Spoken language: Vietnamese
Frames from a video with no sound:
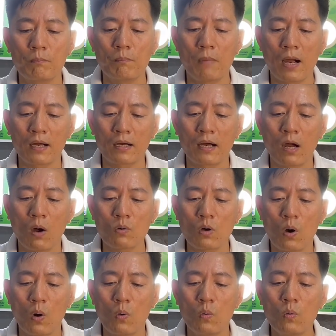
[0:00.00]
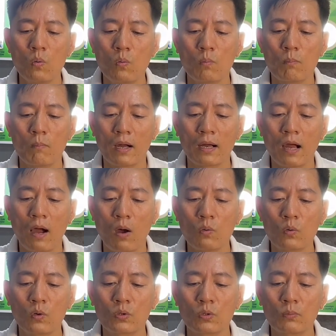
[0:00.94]
mật khẩu cũ mật
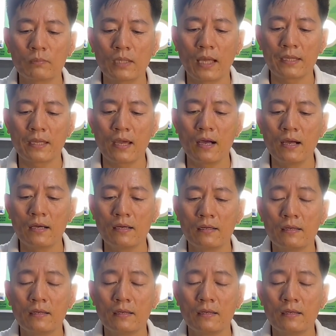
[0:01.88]
khẩu của chúng ta nhớ